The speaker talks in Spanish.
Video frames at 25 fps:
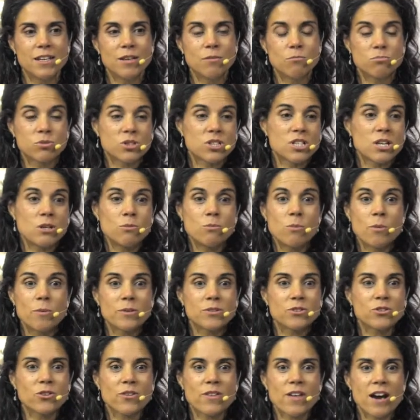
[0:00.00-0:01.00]
Pues en un
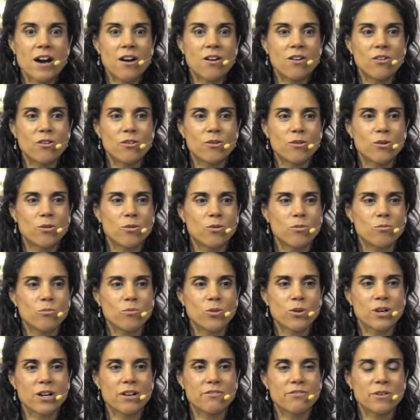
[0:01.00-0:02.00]
momento dado,
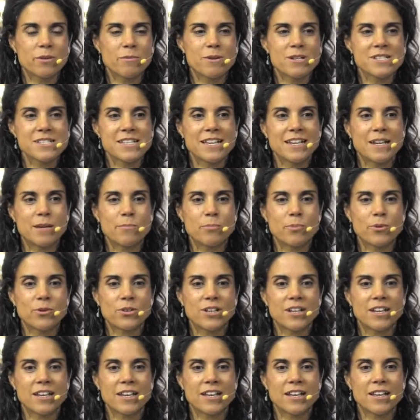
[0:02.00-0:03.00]
Morgan Freeman se le
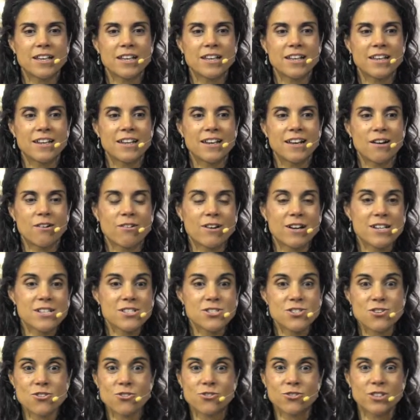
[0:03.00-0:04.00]
pone la
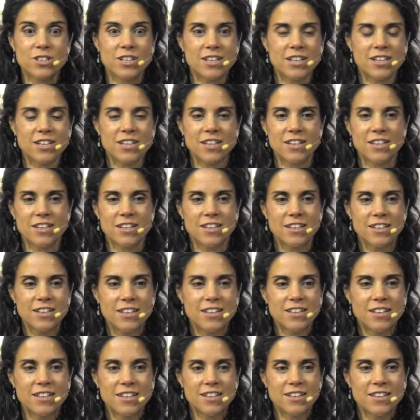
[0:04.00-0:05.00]
ocasión de,
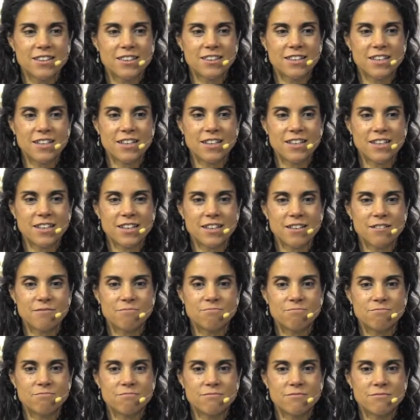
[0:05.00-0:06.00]

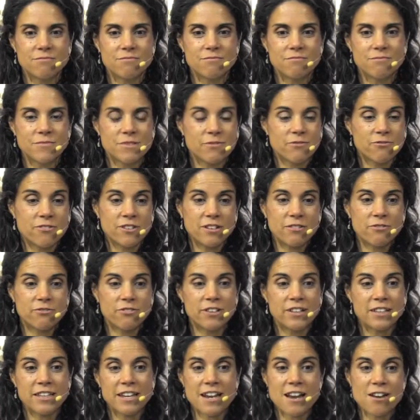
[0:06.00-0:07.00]
de
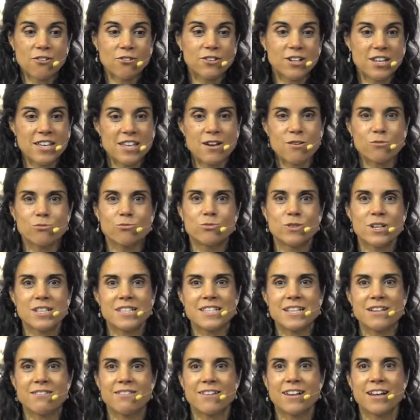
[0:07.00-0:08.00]
con ella una
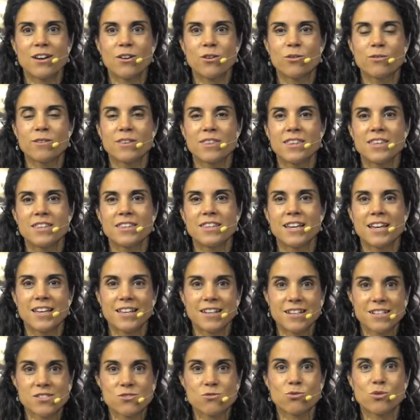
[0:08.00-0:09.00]
chavala jovencita,
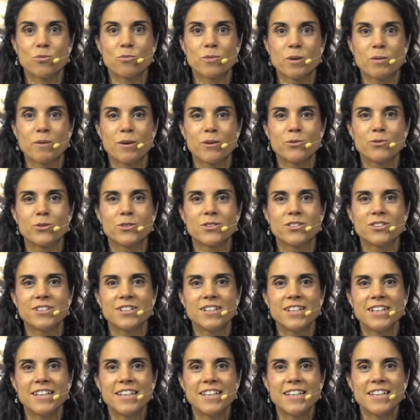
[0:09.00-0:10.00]
él es un hombre maduro,
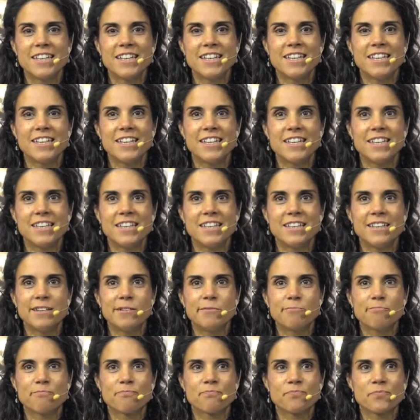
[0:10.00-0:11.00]

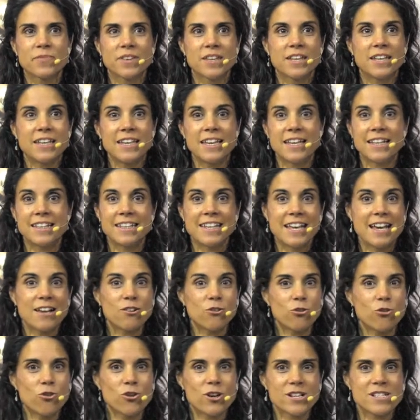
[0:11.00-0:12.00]
y, el
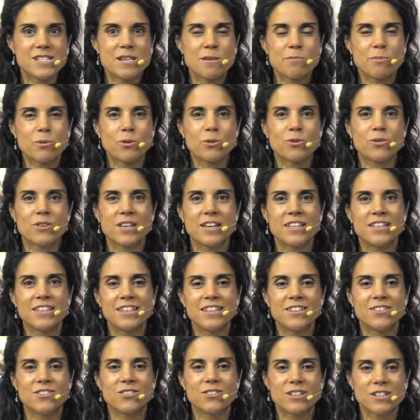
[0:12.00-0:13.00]
diálogo que se produce
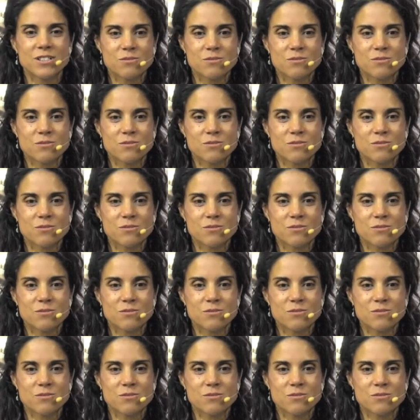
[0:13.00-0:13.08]
allí ¿no?